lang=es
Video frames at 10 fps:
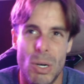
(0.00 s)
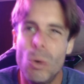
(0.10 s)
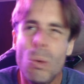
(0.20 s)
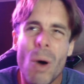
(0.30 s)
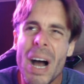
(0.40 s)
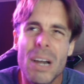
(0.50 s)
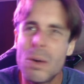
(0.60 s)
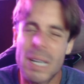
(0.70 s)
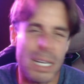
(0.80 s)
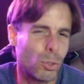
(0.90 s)
hubo
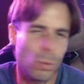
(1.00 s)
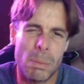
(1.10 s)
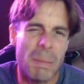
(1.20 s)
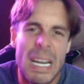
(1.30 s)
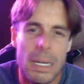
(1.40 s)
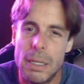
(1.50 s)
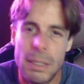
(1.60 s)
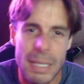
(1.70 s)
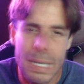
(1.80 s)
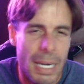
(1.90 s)
algo que estuvo mal
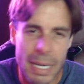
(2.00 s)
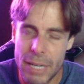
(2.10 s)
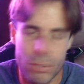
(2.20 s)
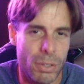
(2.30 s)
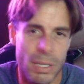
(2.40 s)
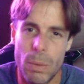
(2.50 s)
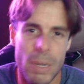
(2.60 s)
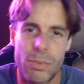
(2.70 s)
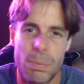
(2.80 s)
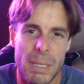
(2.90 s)
en la reacción de
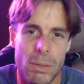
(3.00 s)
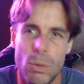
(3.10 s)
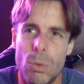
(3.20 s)
Will Smith.